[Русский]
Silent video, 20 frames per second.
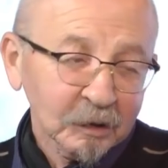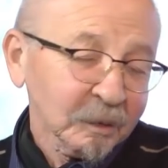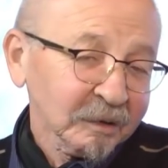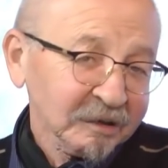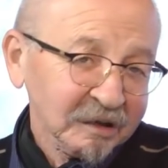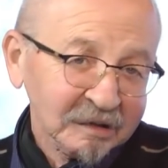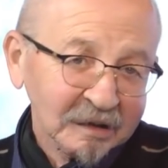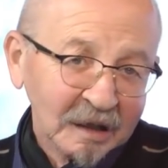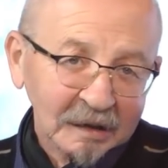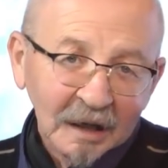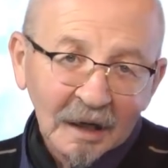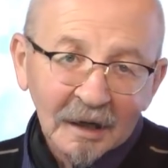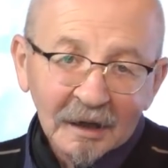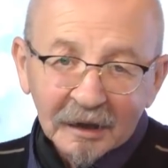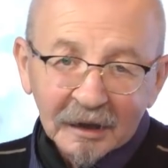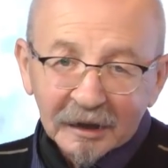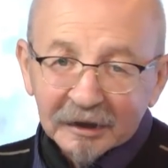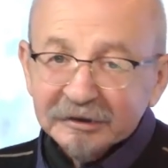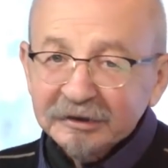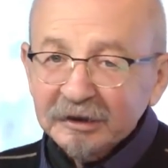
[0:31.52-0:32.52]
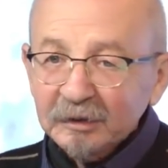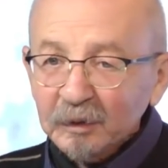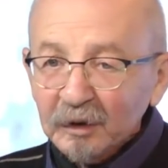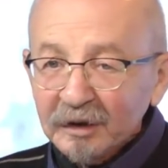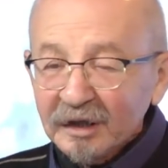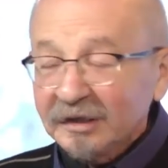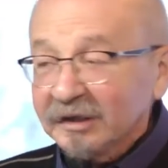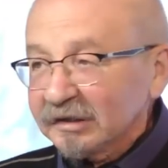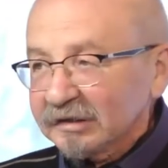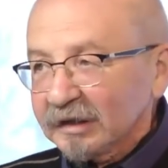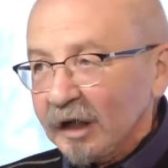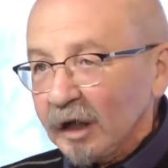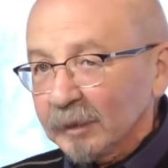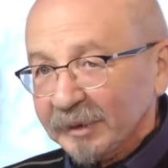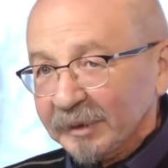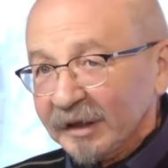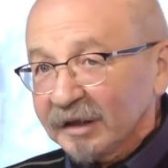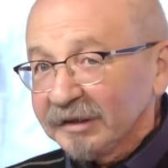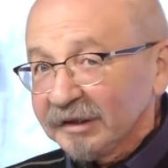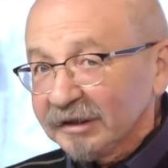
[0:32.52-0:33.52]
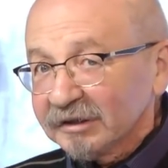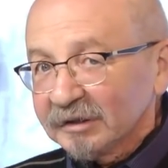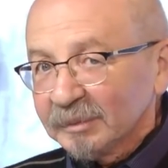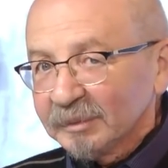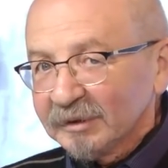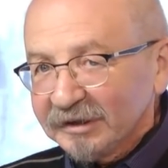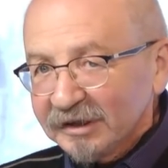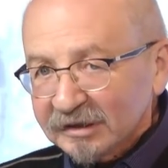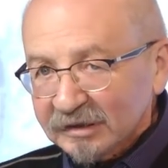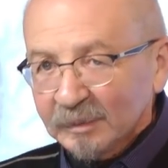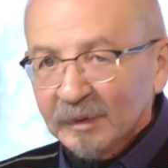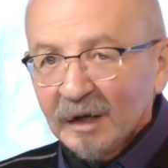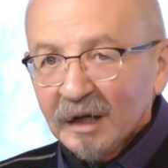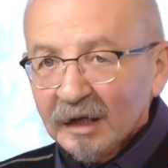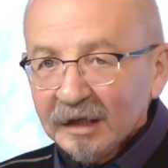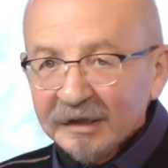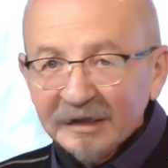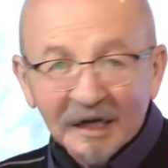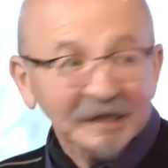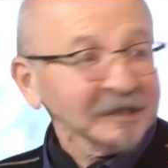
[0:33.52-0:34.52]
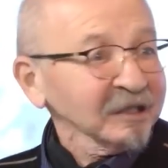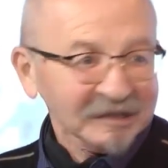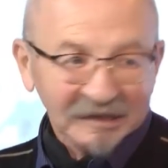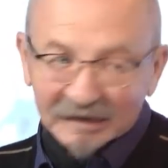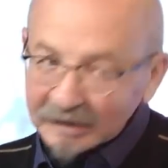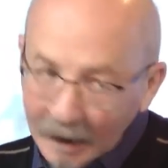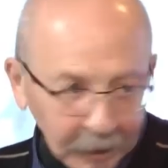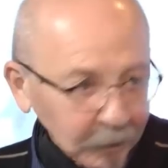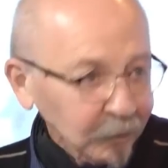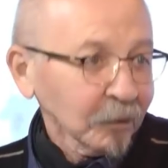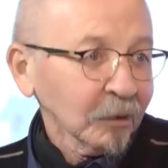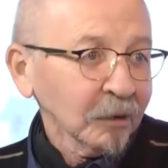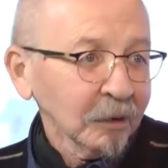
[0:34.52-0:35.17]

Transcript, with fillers: это так. И чего я не знаю про антисемитизм, я не знаю.